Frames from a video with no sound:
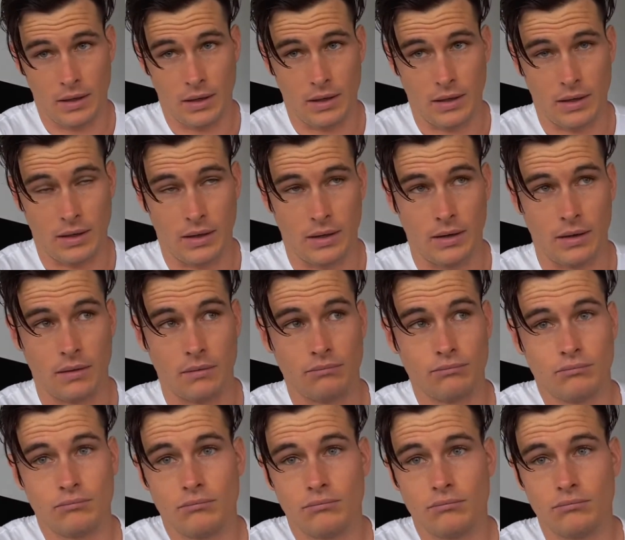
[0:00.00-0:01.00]
Euh,
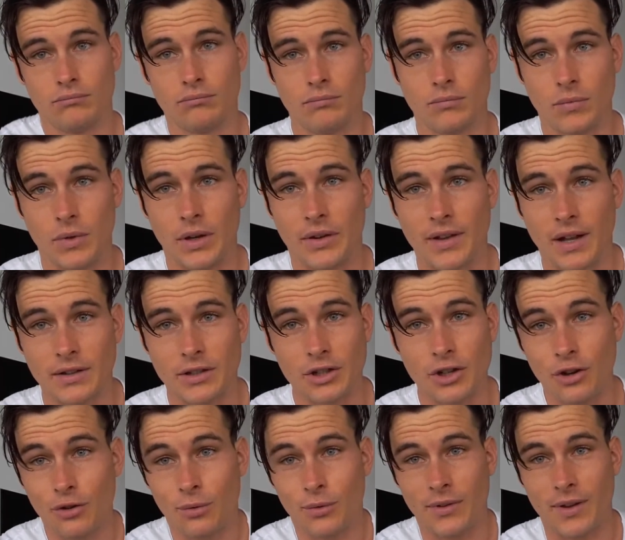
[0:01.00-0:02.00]
les
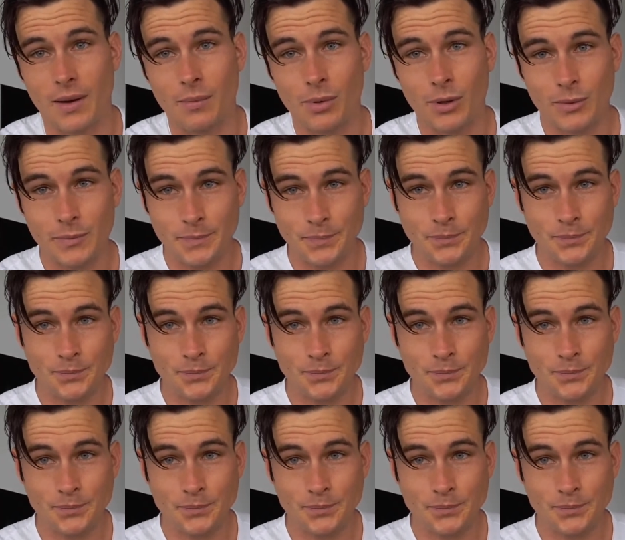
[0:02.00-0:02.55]
stratégies sont simples.